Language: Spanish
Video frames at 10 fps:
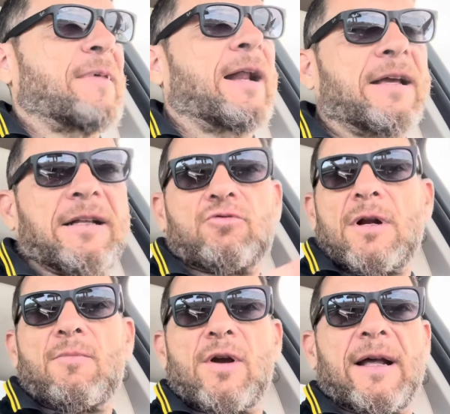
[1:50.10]

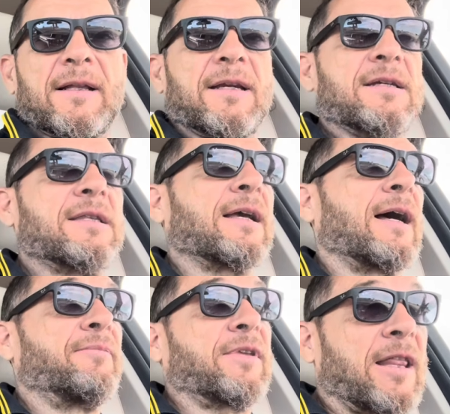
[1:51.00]
arquitectura muy
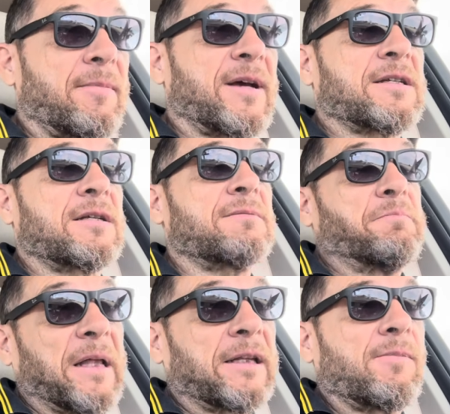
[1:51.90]
característica que además es
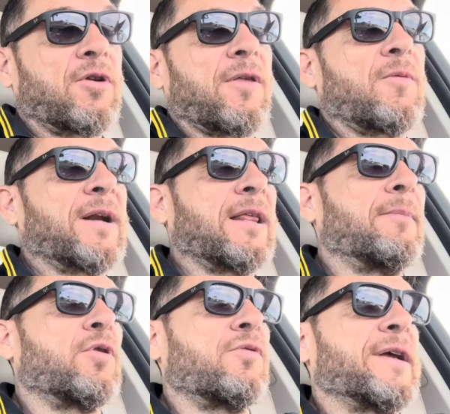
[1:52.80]
patrimonio de la humanidad
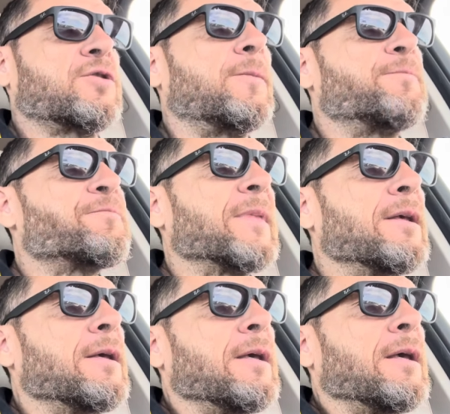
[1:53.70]
por UNESCO.
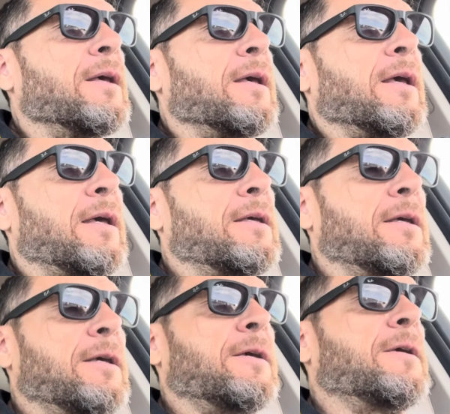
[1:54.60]

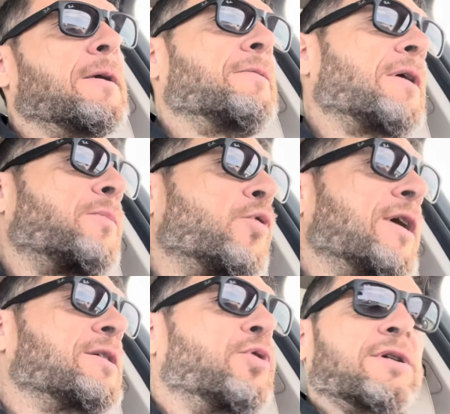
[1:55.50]
Y
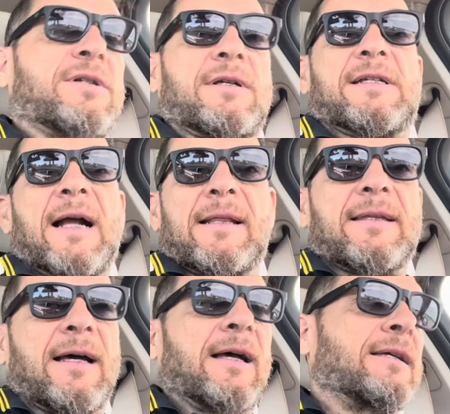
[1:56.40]
después pues
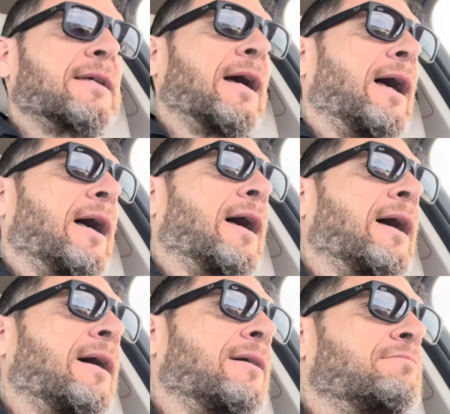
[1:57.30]
saltas
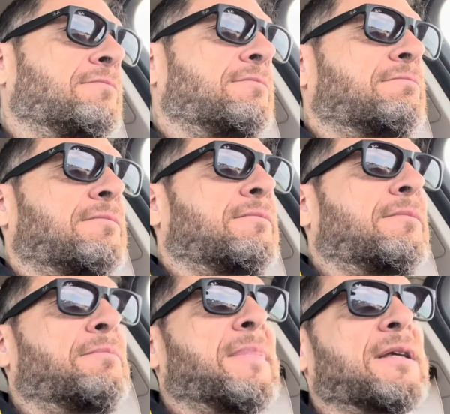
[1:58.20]
a
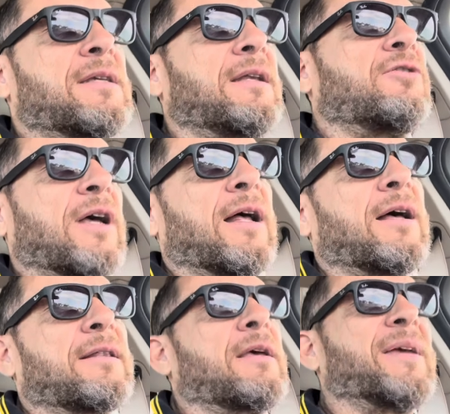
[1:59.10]
Messina, o
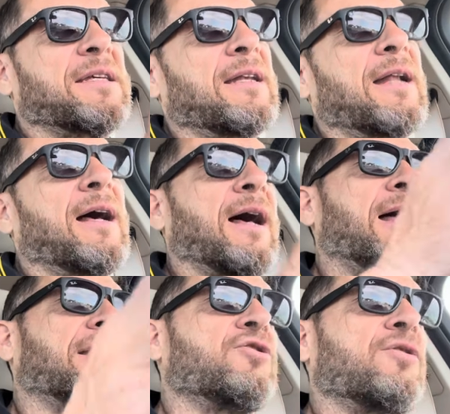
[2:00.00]
sea, de Messina a
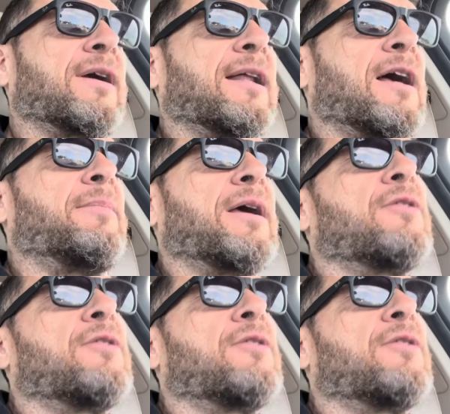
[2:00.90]
Reggio de Calabria